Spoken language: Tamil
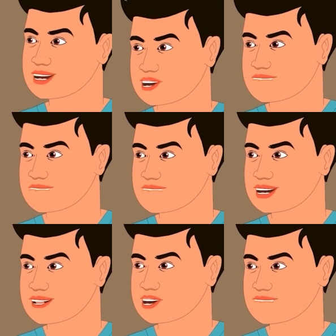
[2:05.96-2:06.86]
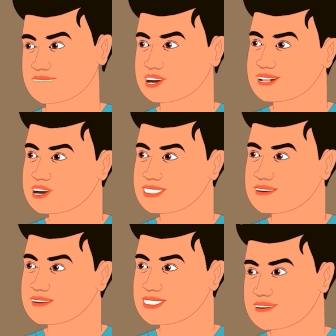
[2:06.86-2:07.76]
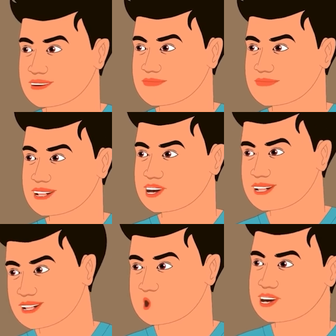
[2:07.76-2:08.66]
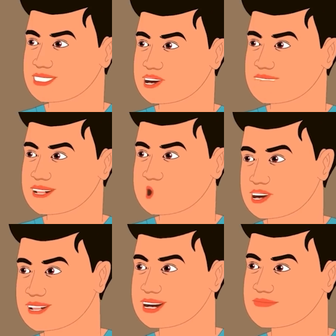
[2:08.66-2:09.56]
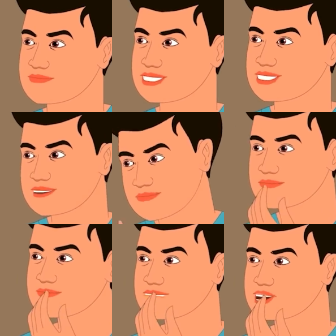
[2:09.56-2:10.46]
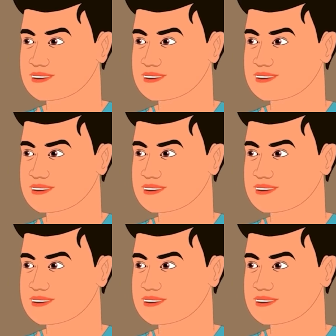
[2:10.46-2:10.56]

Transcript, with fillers: அது உங்கள் பேரை சொல்லி கூட கூப்பிடும் ஆனால் நீங்கள் கதவை திறந்துடாதீங்க சரி அப்போ நான்